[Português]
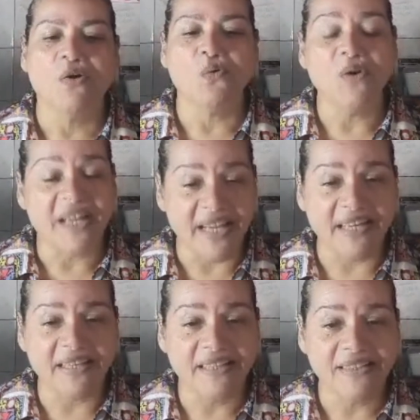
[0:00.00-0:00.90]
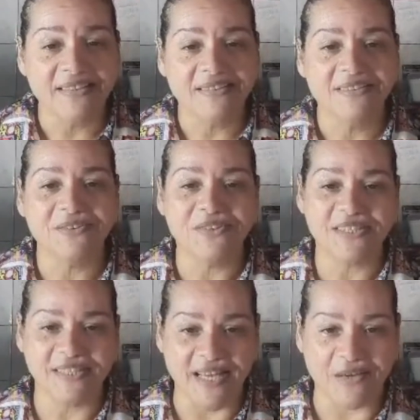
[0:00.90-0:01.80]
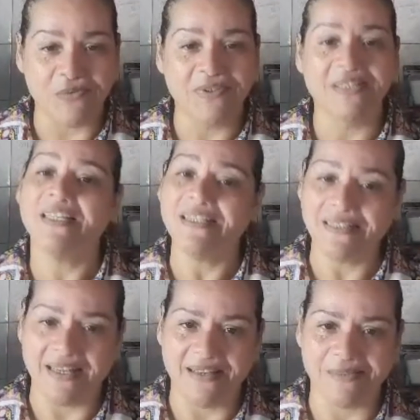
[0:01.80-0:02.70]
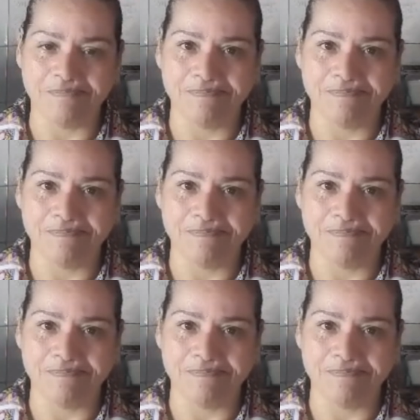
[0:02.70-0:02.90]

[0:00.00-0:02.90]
o Rei do céu e da terra.